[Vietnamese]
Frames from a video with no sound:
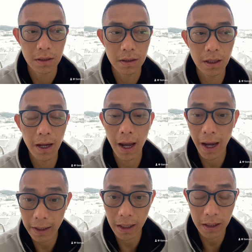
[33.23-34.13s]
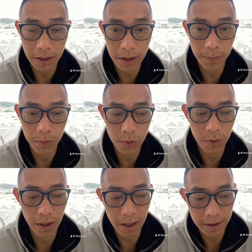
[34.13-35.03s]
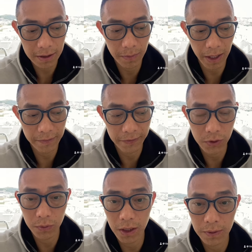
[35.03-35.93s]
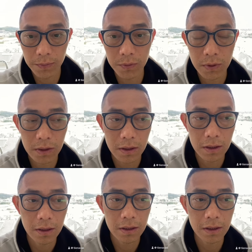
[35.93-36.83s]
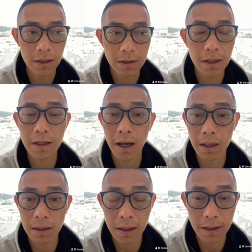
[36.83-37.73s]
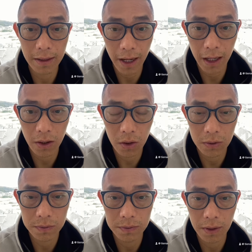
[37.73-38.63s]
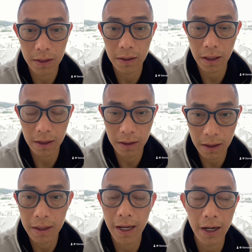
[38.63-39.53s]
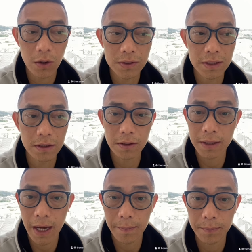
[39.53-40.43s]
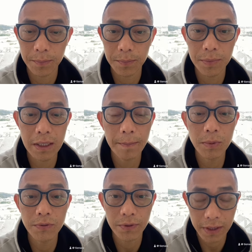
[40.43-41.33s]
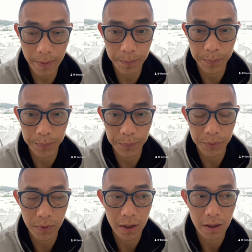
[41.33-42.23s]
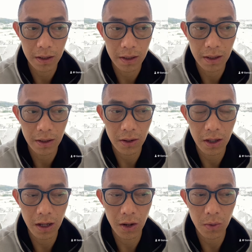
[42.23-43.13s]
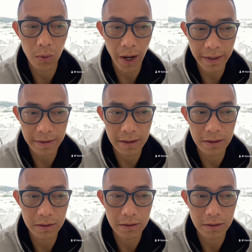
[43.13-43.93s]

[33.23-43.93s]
Nhưng hai ngày kế tiếp, có nghĩa là thứ bảy và chủ nhật, thì tất cả những cái giá đó nha, tất cả những cái giá đó sẽ được giảm năm mươi phần trăm, ờ, ngoại trừ